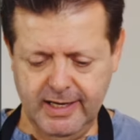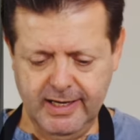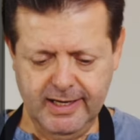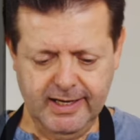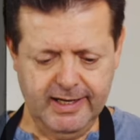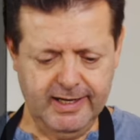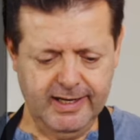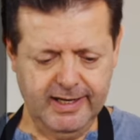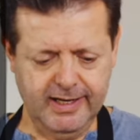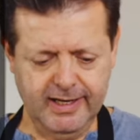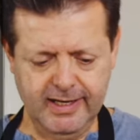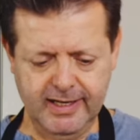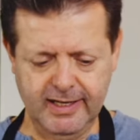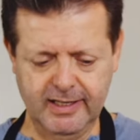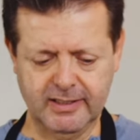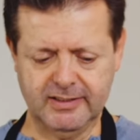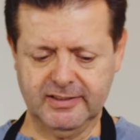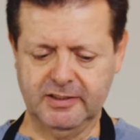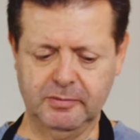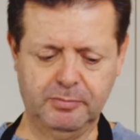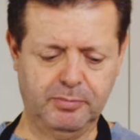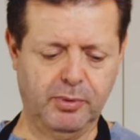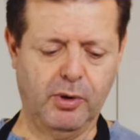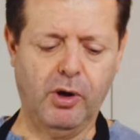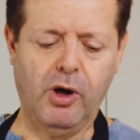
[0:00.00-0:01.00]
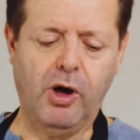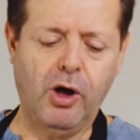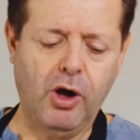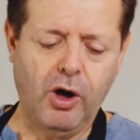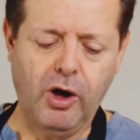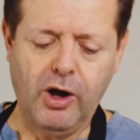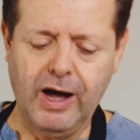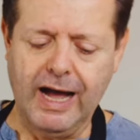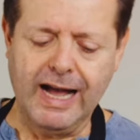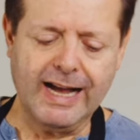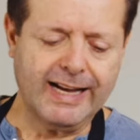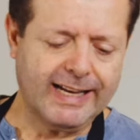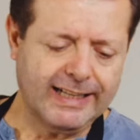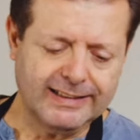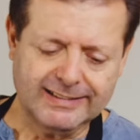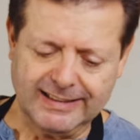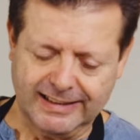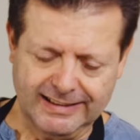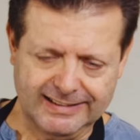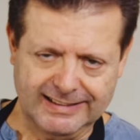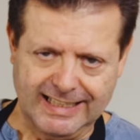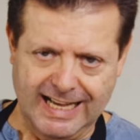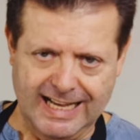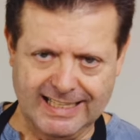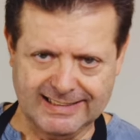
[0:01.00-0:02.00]
eh, si può anche
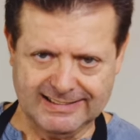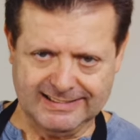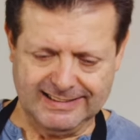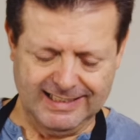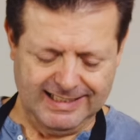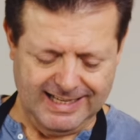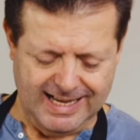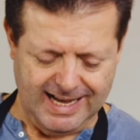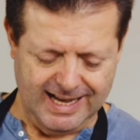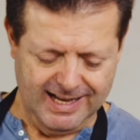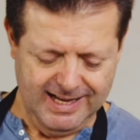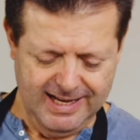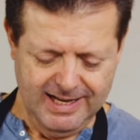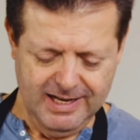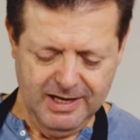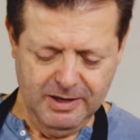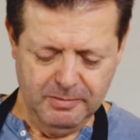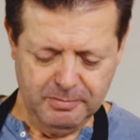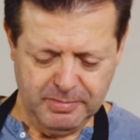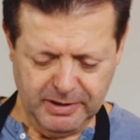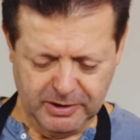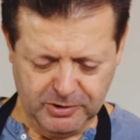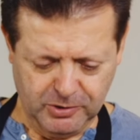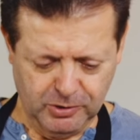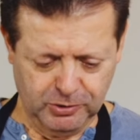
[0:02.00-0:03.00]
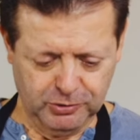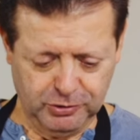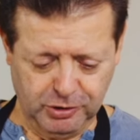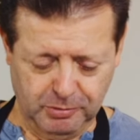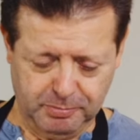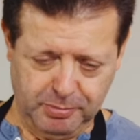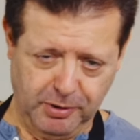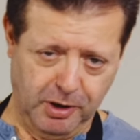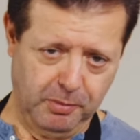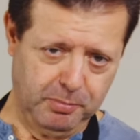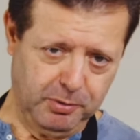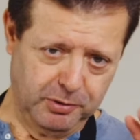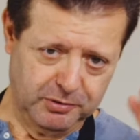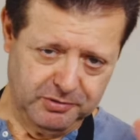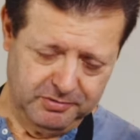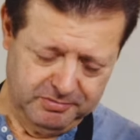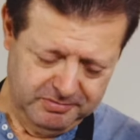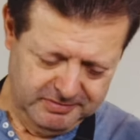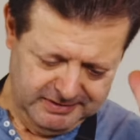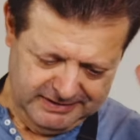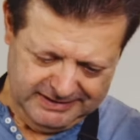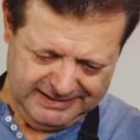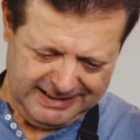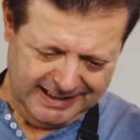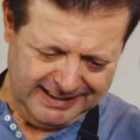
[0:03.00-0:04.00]
tritarsela per conto proprio,
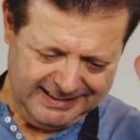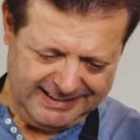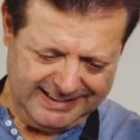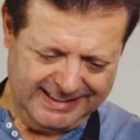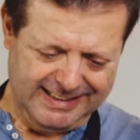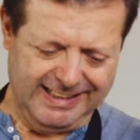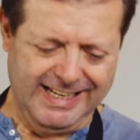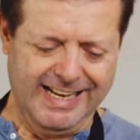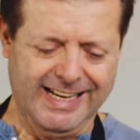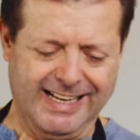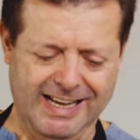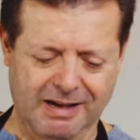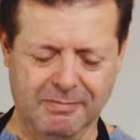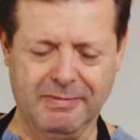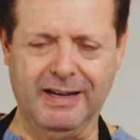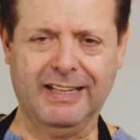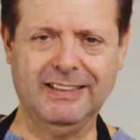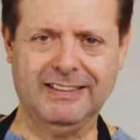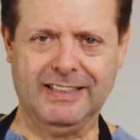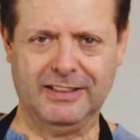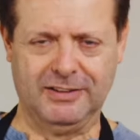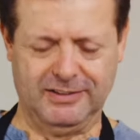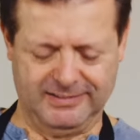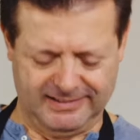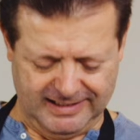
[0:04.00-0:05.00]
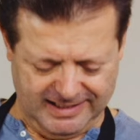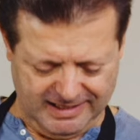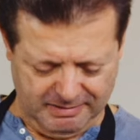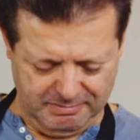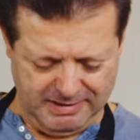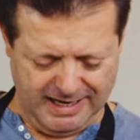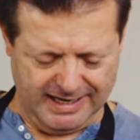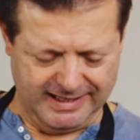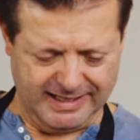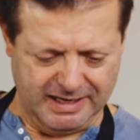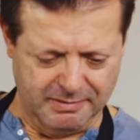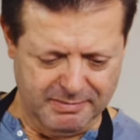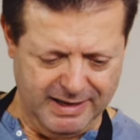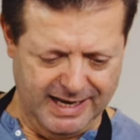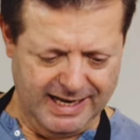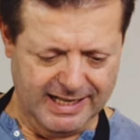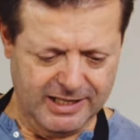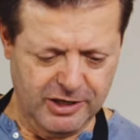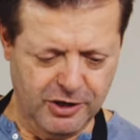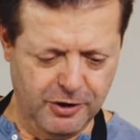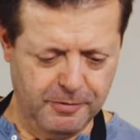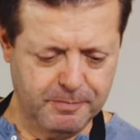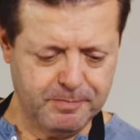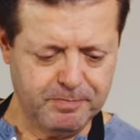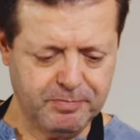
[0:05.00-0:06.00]
tecnicamente sarebbe anche meglio.